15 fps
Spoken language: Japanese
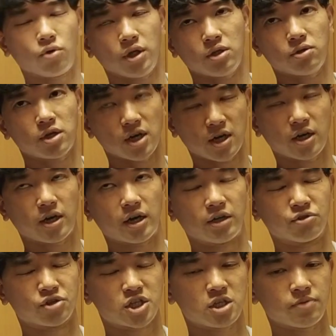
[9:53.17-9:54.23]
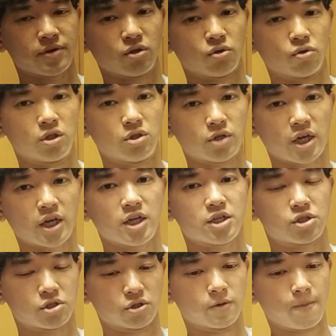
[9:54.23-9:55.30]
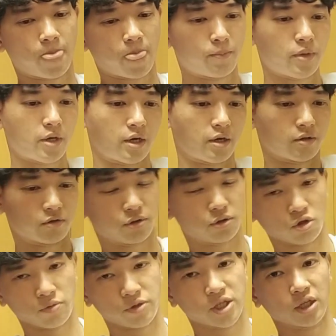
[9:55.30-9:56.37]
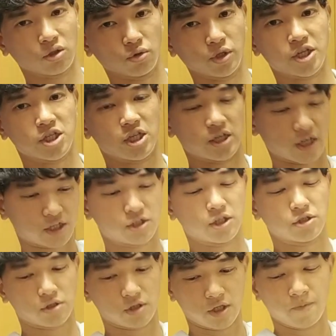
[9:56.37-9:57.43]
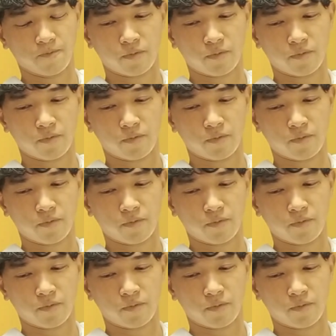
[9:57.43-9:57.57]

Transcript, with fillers: イールがあのシマノのデュラエースまあ福富さんと同じやつですね